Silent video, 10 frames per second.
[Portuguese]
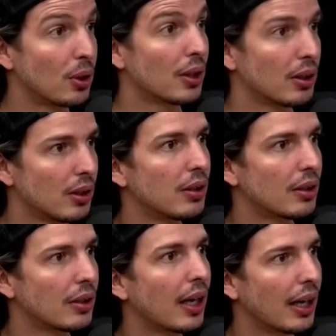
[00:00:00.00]
Claro,
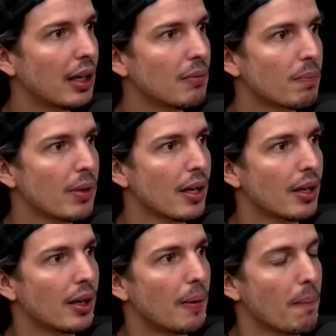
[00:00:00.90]
claro. Né? Seu
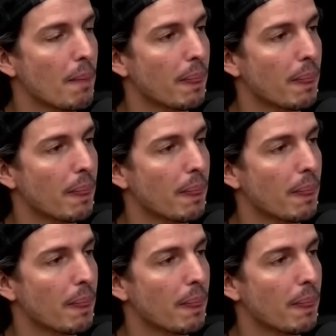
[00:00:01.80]
carro não